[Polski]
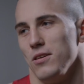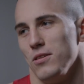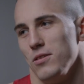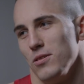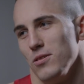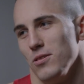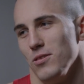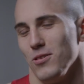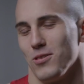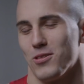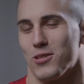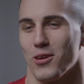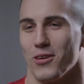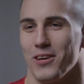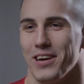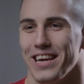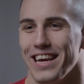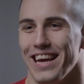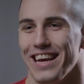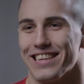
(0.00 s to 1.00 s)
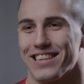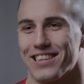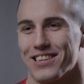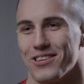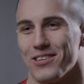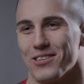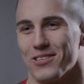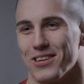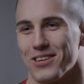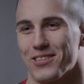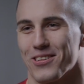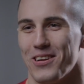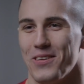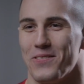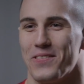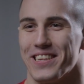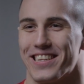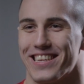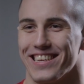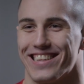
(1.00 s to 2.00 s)
No trochę jest, tylko że na trochę
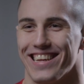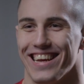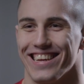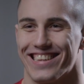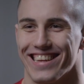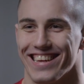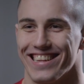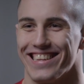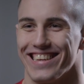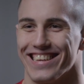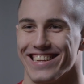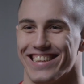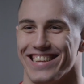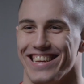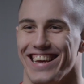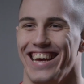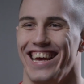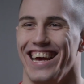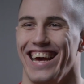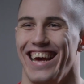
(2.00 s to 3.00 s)
więcej zasad jest, nie?